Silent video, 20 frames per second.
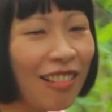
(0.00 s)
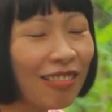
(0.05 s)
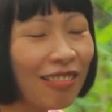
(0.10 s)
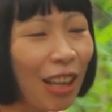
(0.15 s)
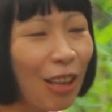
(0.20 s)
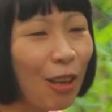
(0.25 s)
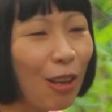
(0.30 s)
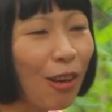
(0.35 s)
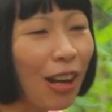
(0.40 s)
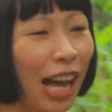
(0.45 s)

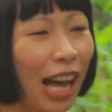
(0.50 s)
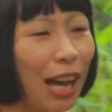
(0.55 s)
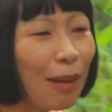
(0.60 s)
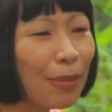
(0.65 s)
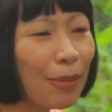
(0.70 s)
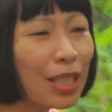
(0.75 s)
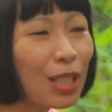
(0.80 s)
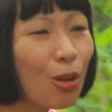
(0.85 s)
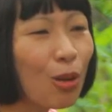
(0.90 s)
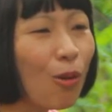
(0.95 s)
แต่โยคะ
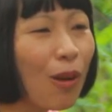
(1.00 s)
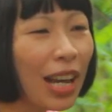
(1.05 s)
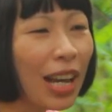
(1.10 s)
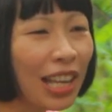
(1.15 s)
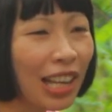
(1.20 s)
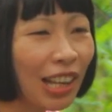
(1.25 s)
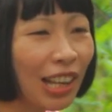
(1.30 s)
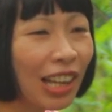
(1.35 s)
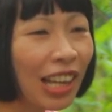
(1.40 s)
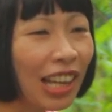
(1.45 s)
มันช่วย
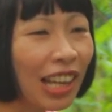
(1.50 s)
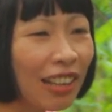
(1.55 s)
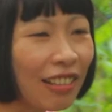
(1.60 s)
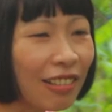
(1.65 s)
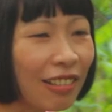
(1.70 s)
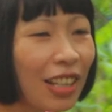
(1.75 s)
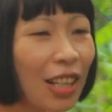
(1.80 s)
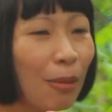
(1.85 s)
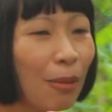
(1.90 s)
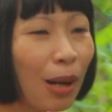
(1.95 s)
เห็น
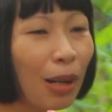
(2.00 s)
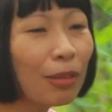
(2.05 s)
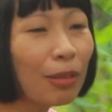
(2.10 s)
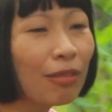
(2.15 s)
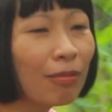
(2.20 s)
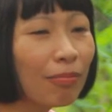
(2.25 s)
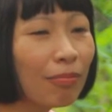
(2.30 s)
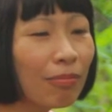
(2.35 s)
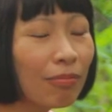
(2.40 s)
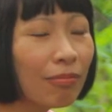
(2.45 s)
เพราะ
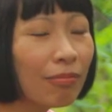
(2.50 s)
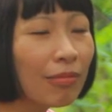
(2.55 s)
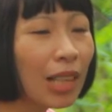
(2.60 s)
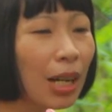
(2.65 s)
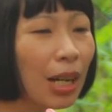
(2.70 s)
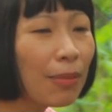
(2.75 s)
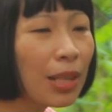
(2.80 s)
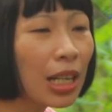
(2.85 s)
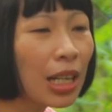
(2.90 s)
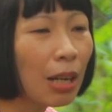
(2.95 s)

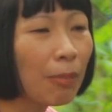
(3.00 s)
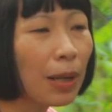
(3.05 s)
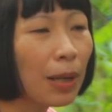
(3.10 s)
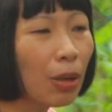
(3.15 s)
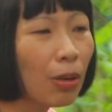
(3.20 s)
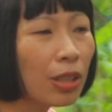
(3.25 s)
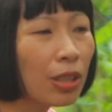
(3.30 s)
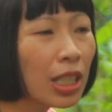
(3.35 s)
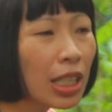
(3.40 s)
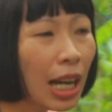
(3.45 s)
เดิมทีเราเป็
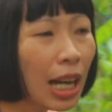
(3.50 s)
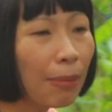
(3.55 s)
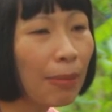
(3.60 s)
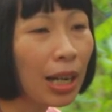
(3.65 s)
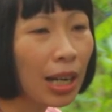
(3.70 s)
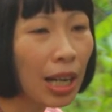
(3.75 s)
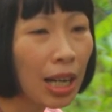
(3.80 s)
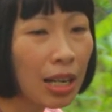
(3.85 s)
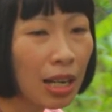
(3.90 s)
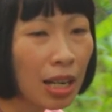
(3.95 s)
นคนที่
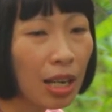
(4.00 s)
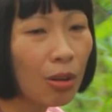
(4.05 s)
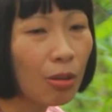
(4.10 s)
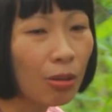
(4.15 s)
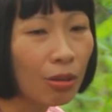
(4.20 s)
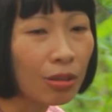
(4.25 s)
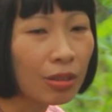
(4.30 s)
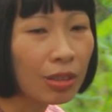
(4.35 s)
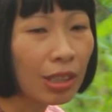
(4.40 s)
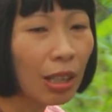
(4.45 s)
ทำอะไรเร็ว
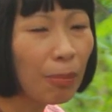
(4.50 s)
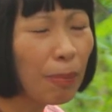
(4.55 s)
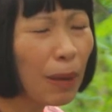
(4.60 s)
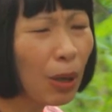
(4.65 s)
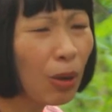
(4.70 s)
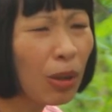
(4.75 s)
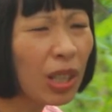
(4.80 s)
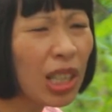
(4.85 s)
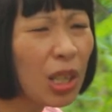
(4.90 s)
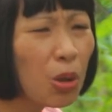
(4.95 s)
เราเป็
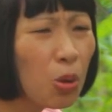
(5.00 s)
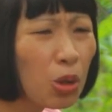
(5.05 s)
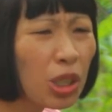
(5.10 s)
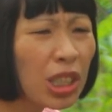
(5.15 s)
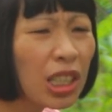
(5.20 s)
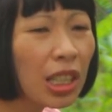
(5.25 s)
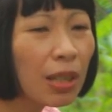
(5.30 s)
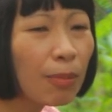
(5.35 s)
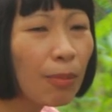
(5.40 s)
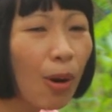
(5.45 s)
นคนที่หงุ
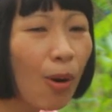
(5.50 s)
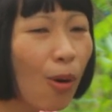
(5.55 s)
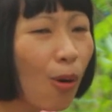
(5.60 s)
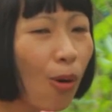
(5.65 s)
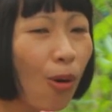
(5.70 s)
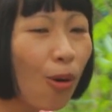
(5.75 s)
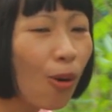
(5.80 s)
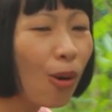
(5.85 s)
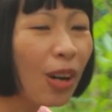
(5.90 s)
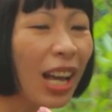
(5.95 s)
ดหงิดโมโห
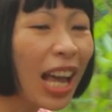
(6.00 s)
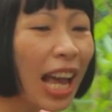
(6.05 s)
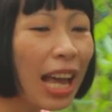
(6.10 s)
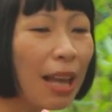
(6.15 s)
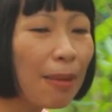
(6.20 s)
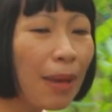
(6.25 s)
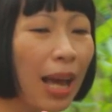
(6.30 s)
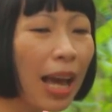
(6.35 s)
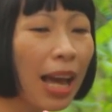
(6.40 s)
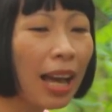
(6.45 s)

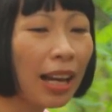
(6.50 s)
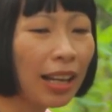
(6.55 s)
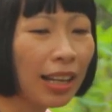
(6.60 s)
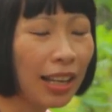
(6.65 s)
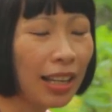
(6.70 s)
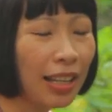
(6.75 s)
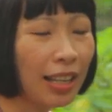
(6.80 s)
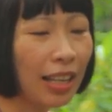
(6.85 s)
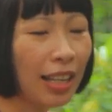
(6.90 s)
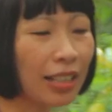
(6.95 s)
ง่ายมาก
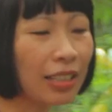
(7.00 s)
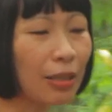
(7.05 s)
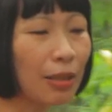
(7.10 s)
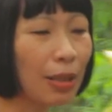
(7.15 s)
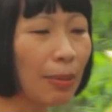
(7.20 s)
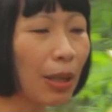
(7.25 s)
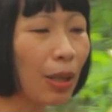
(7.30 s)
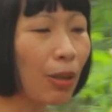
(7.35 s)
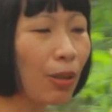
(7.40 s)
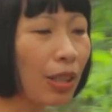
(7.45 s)
อะไรอย่างเงี้ยจิ
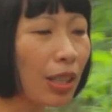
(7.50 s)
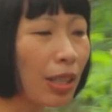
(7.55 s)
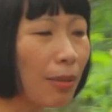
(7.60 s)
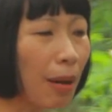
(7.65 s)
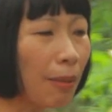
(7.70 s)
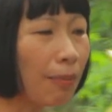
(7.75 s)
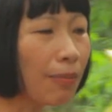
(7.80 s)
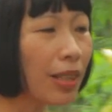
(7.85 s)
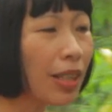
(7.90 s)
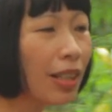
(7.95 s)
จะเป็นคนที่
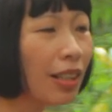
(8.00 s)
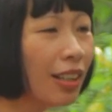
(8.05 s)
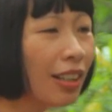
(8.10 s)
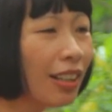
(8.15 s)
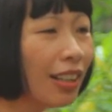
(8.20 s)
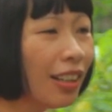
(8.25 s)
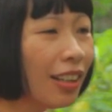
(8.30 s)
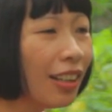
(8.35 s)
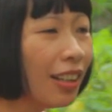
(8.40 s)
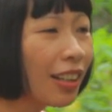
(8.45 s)
แบบ
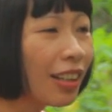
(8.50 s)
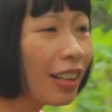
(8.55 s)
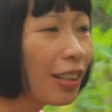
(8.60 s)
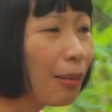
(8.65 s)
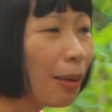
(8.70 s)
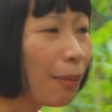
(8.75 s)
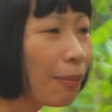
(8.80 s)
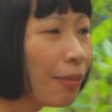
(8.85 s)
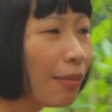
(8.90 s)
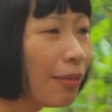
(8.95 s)
คื
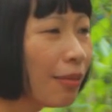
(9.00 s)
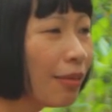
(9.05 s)
อแบบ